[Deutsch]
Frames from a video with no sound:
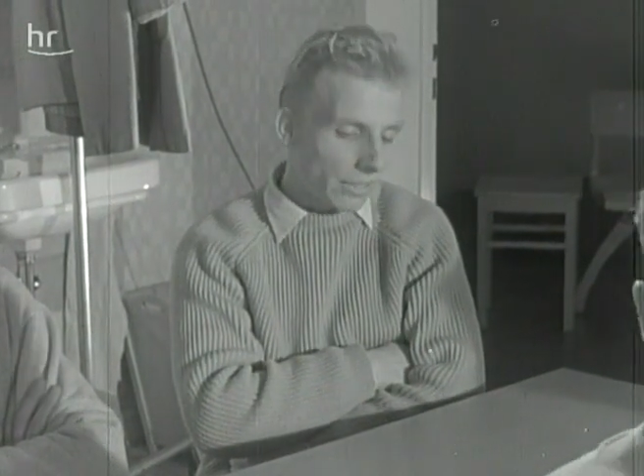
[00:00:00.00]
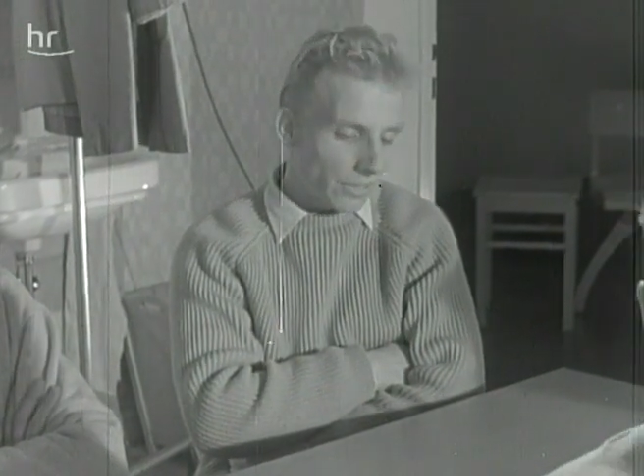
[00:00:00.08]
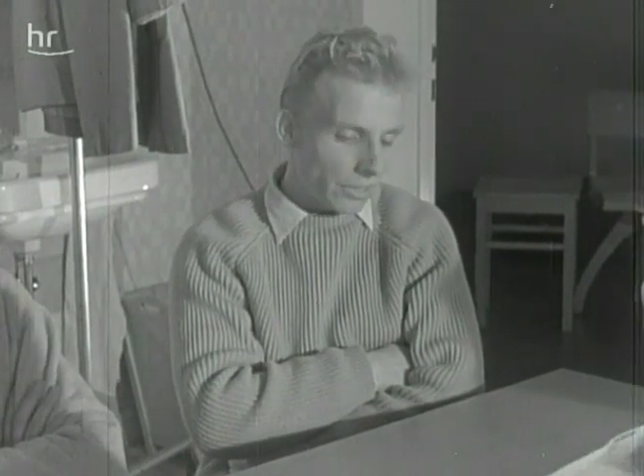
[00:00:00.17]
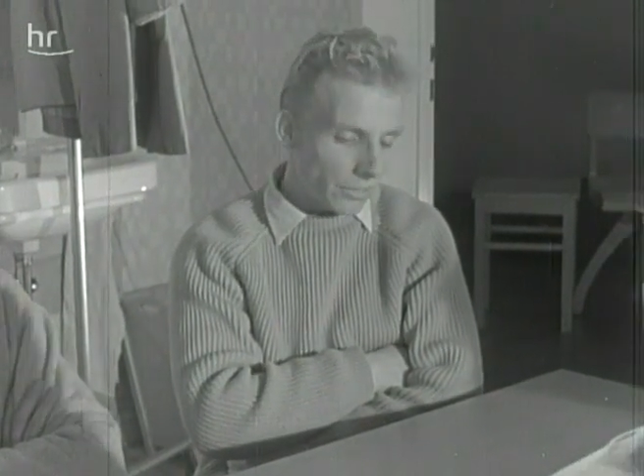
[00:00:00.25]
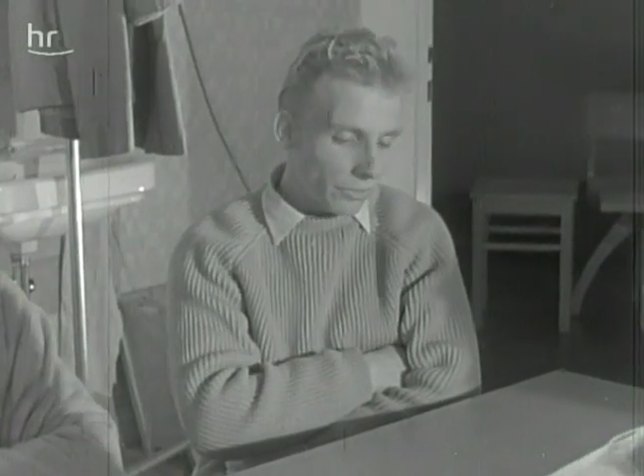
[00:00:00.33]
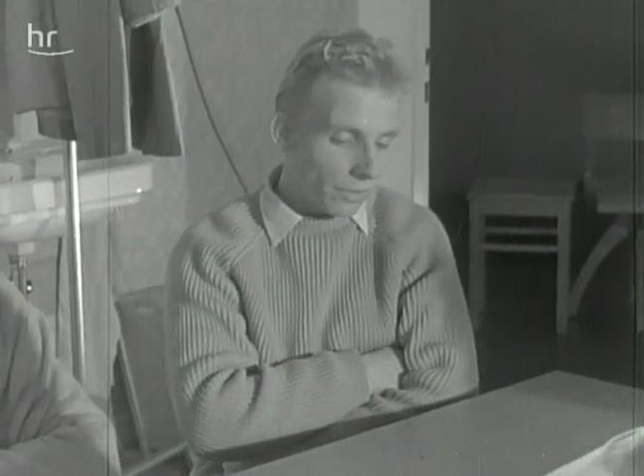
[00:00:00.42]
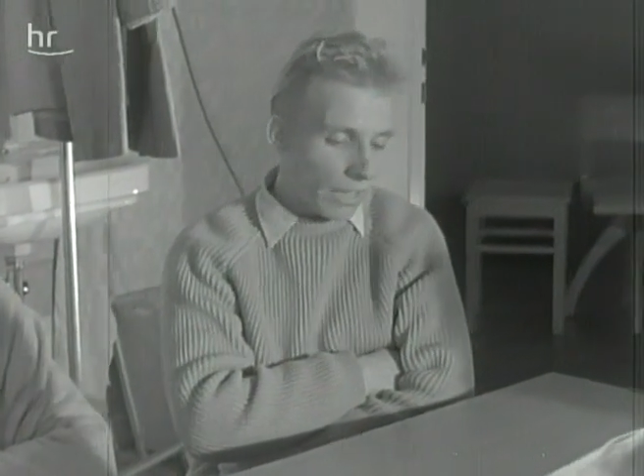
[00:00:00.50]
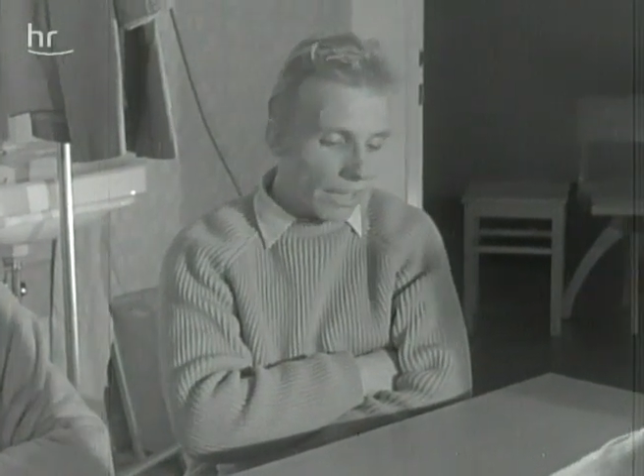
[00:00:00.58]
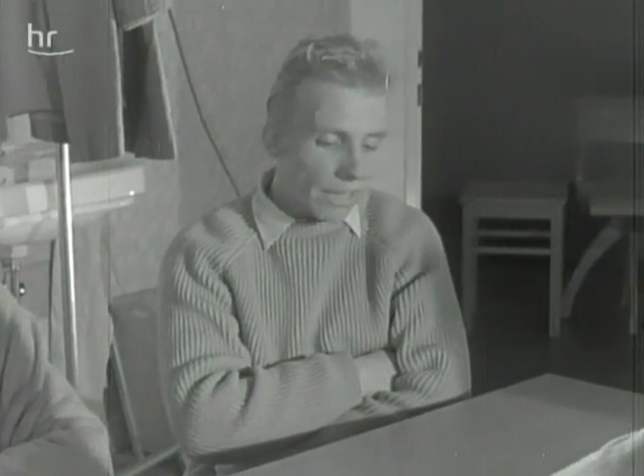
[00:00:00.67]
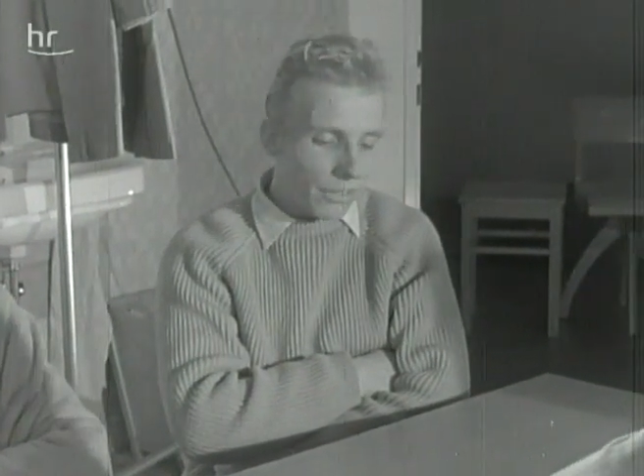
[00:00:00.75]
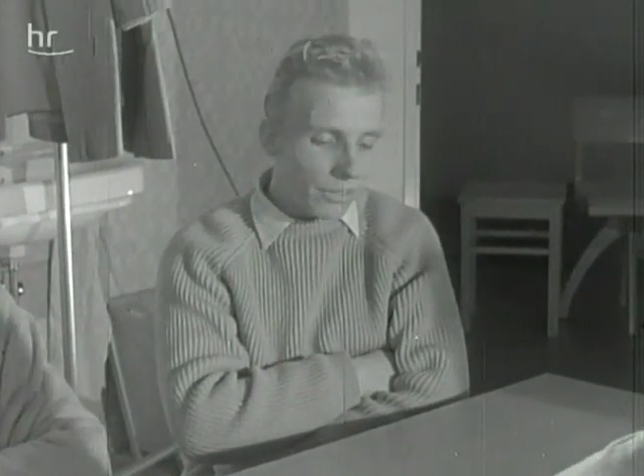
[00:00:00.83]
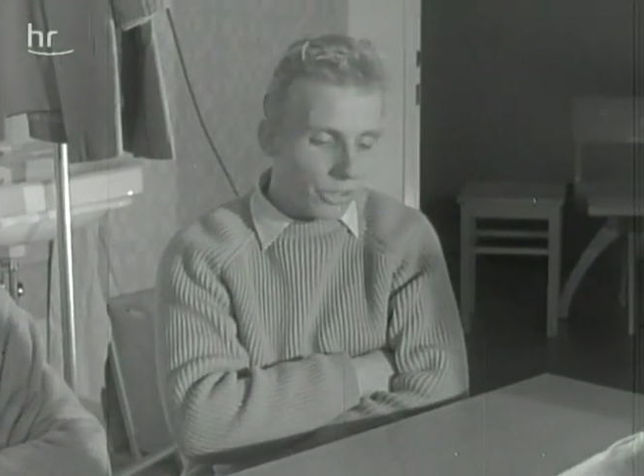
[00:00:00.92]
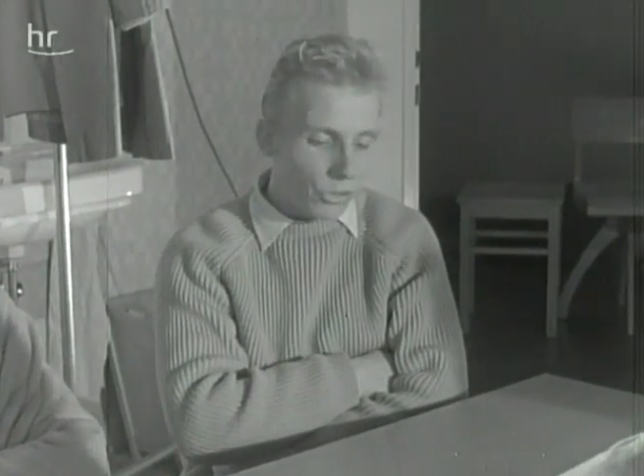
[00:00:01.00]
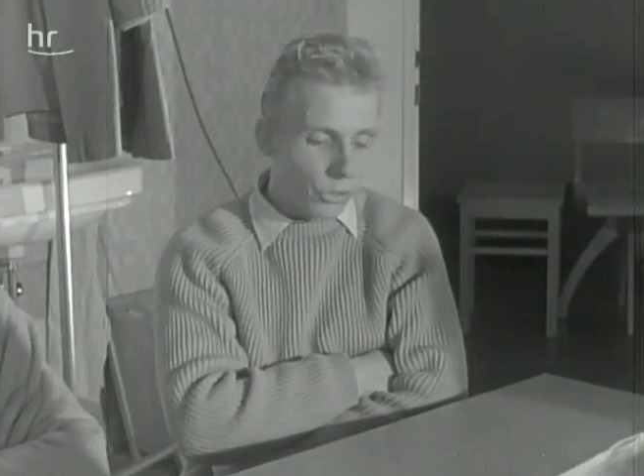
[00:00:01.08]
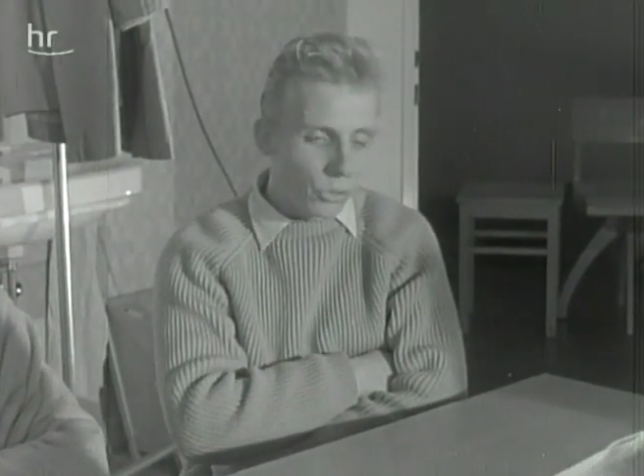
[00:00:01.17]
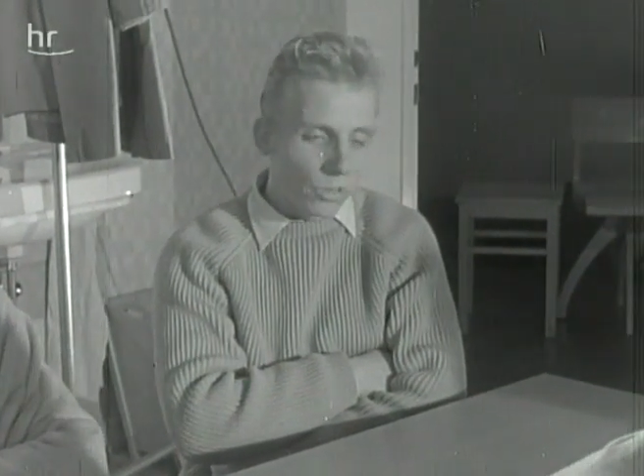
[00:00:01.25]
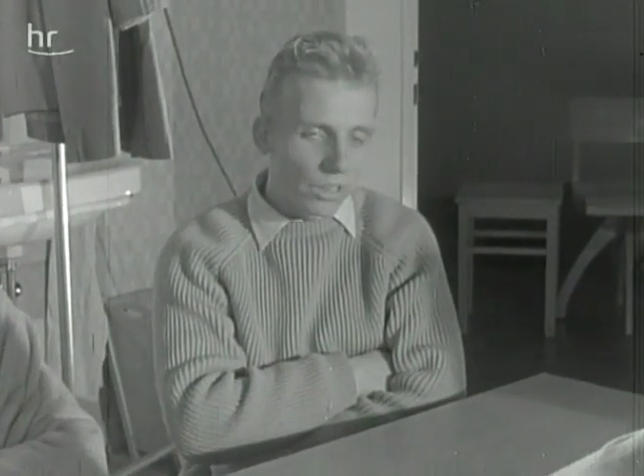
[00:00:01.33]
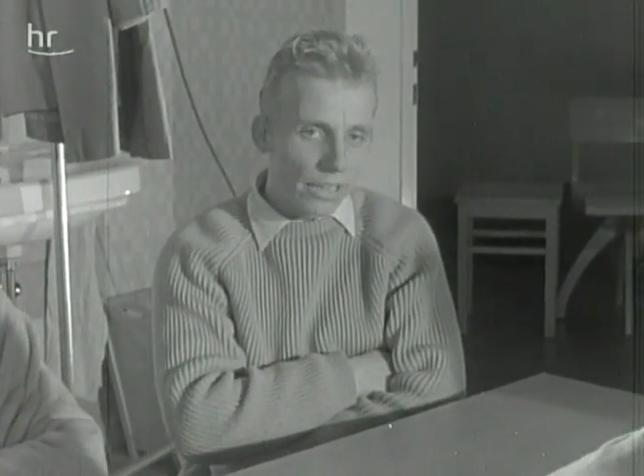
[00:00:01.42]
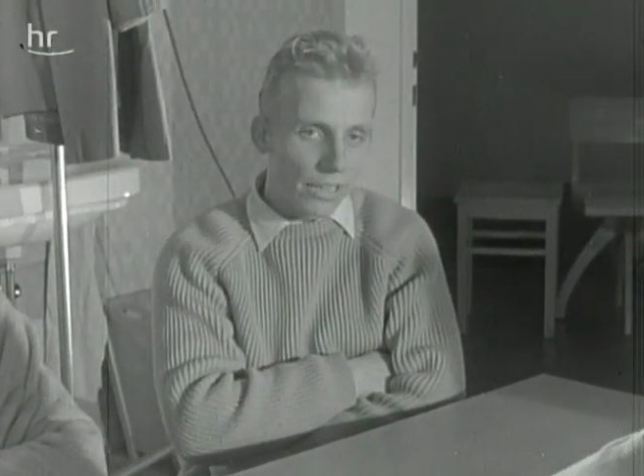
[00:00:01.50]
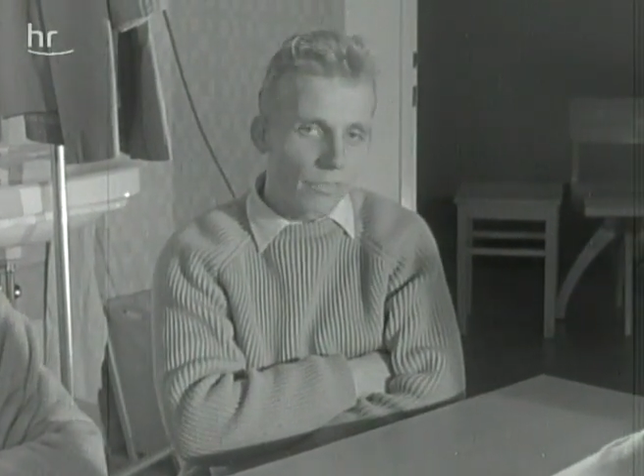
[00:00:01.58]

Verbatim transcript: dass vielleicht die Schule